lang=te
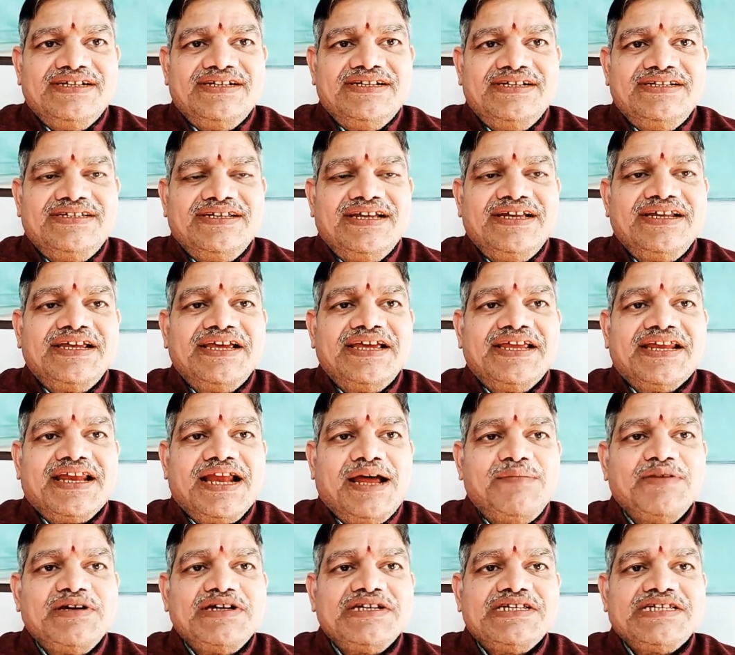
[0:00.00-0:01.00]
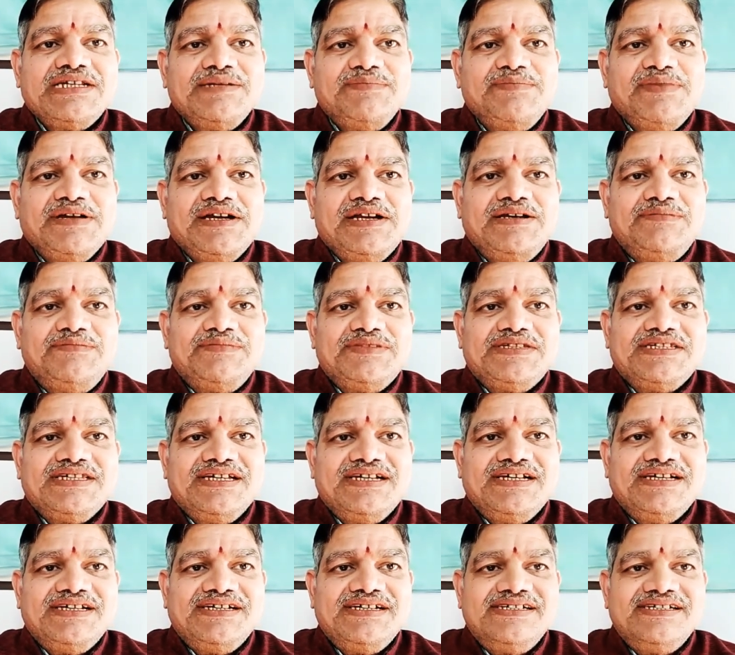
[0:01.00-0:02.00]
నిజానికి రామకృష్ణ పరహంస
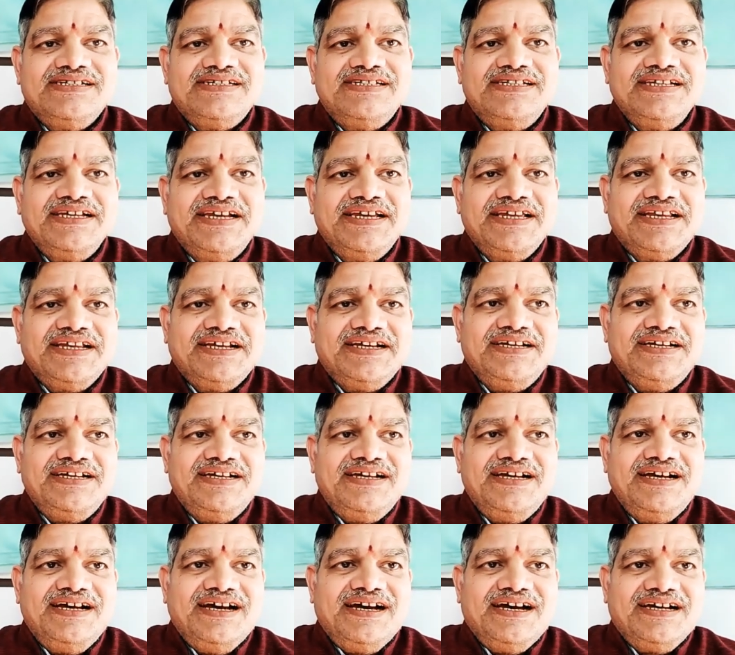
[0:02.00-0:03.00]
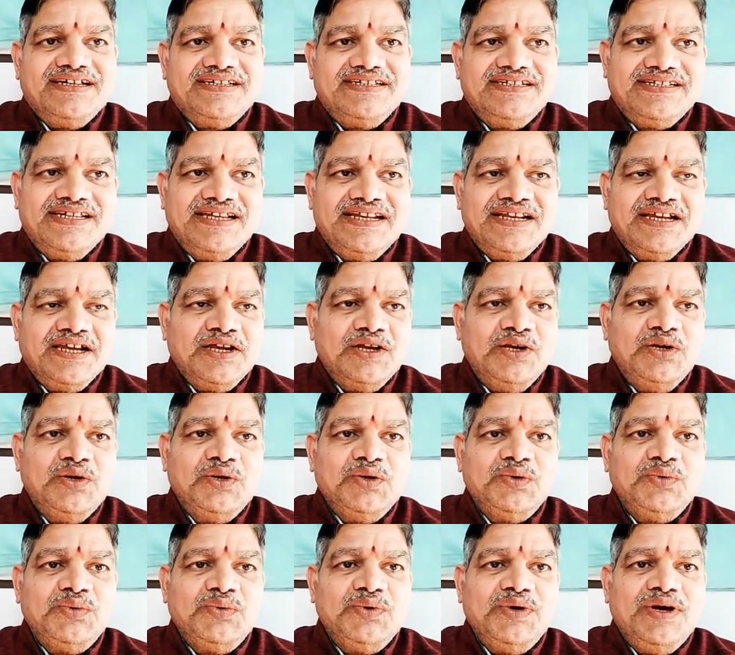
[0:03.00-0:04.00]
దగ్గర
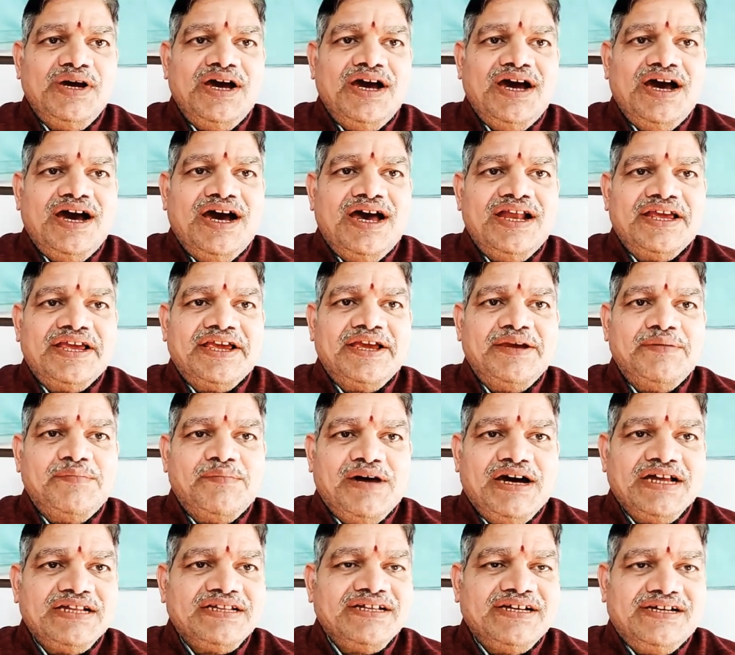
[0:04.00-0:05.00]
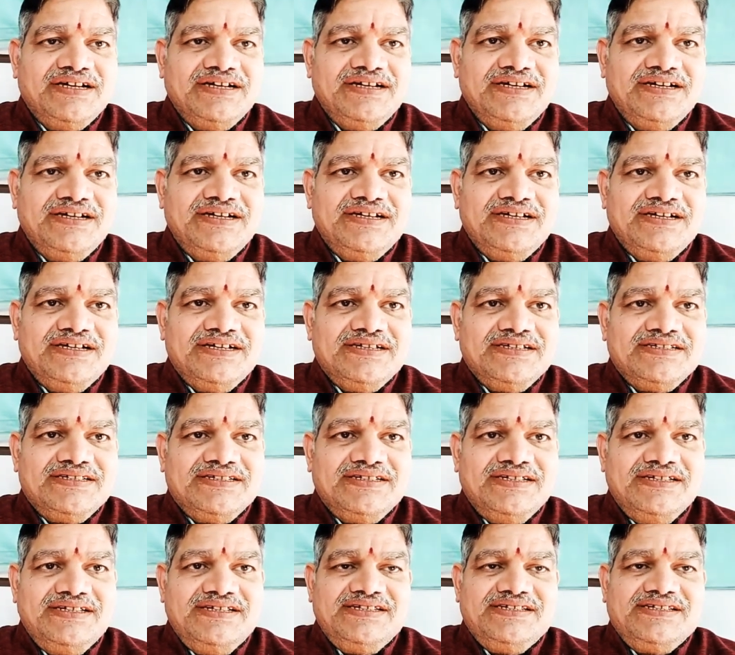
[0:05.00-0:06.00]
శిష్యరేఖంలోనూ అలాగే మాత
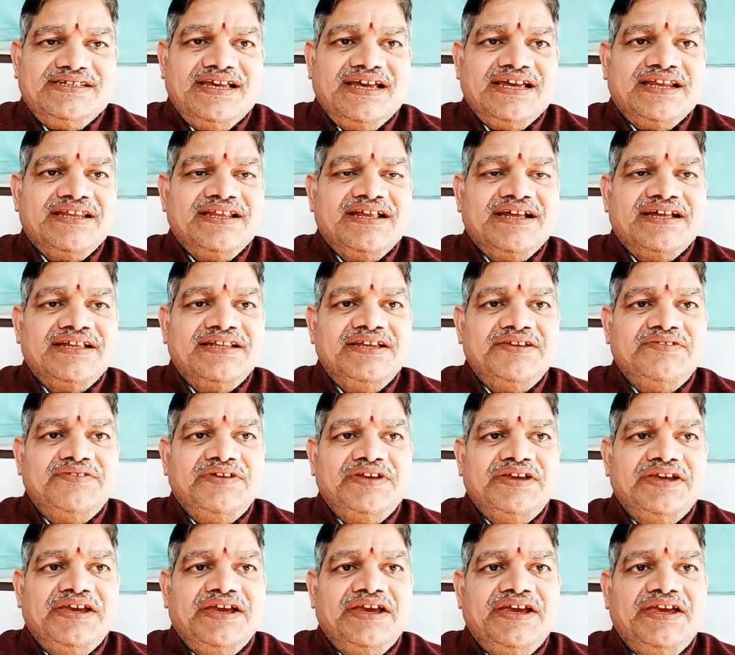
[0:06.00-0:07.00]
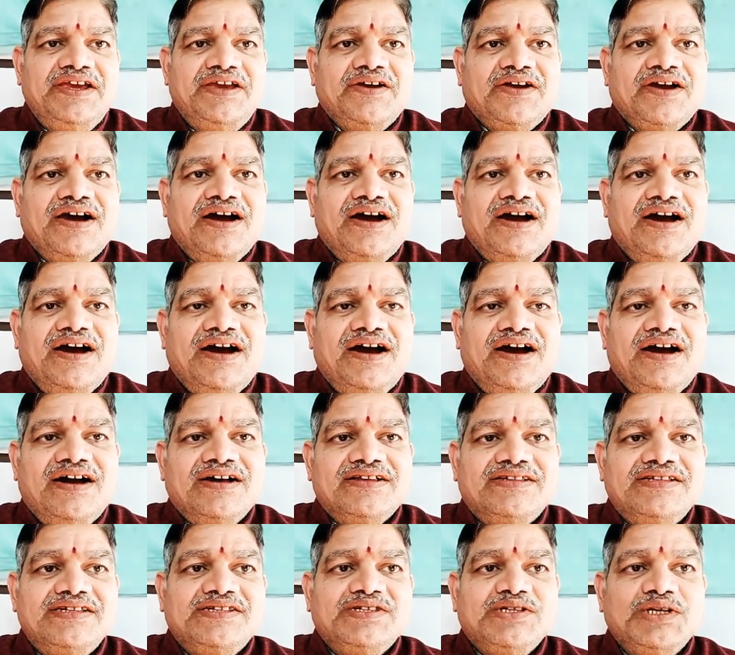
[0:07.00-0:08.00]
శ్రీ శారదాదేవి యొక్క
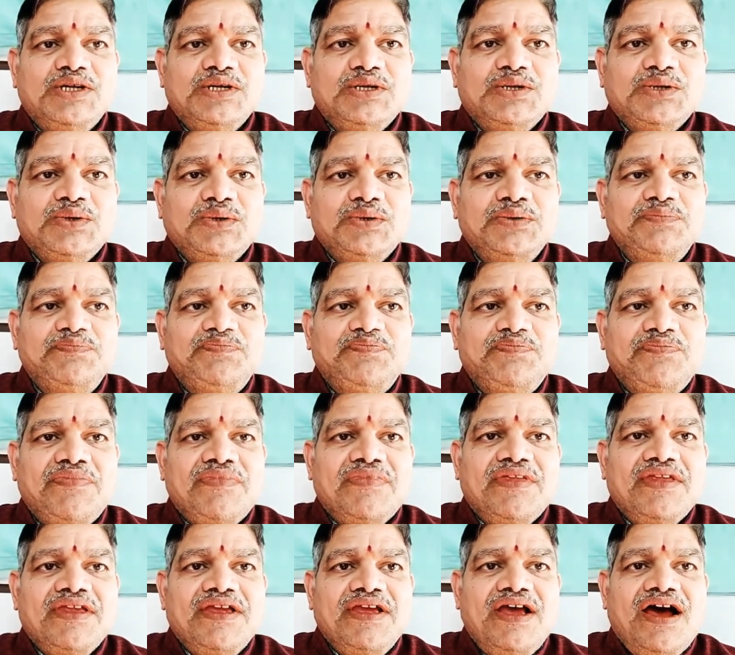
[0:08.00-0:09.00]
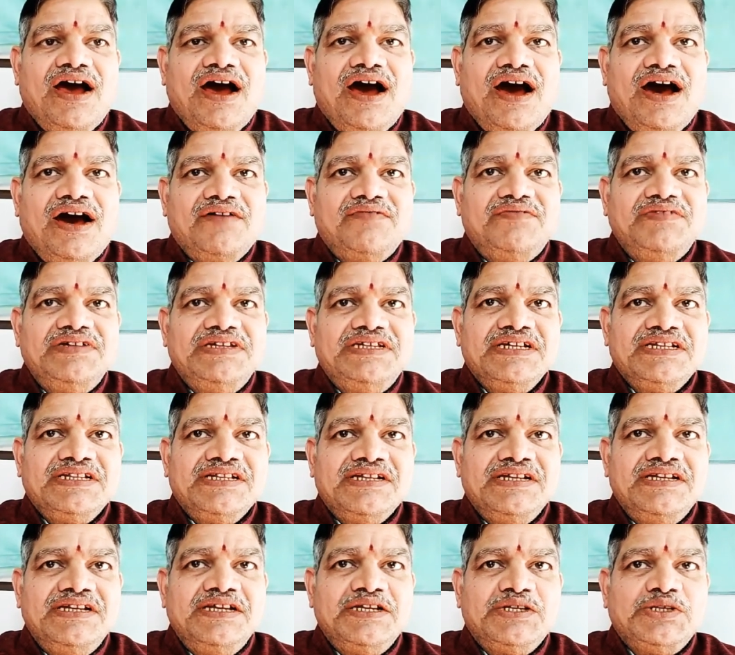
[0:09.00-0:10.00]
ఆశీస్సులతోనూ ఆ
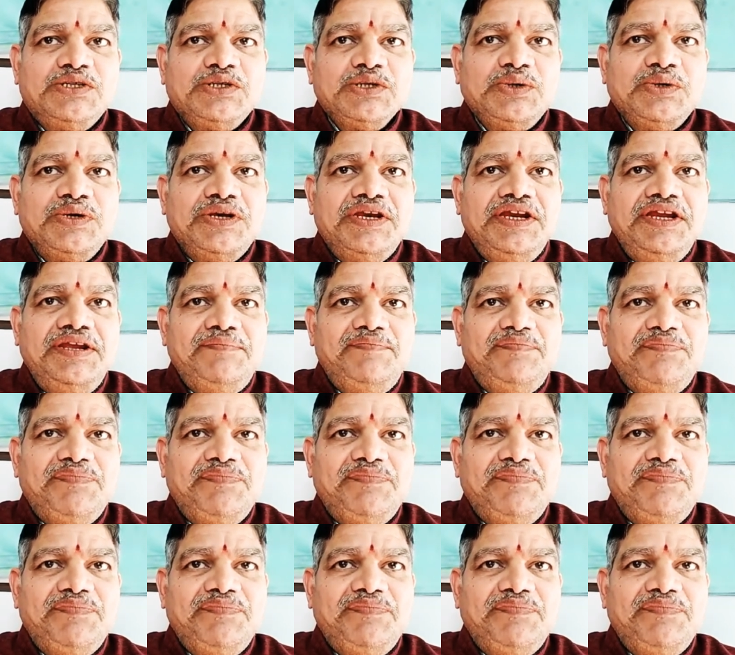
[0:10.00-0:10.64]
విద్యతను నేర్చుకుని